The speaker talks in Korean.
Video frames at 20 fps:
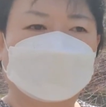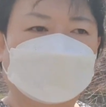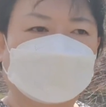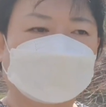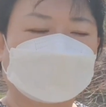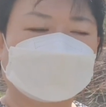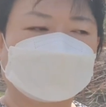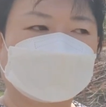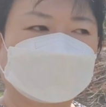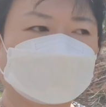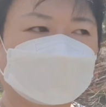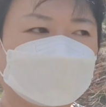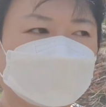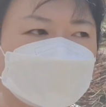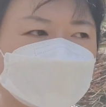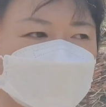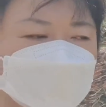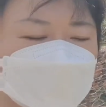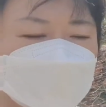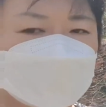학교
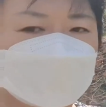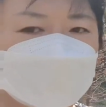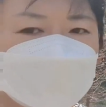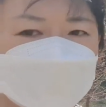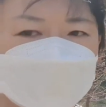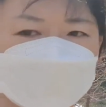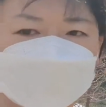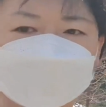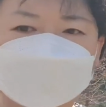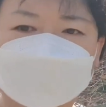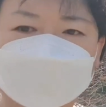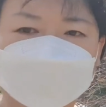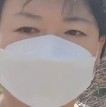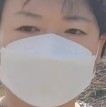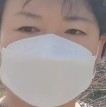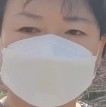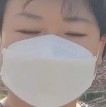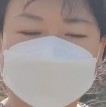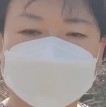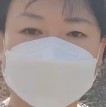다닐 때도 뭐
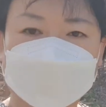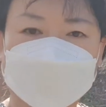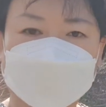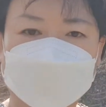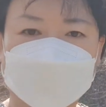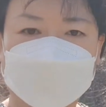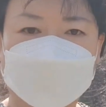중간고사,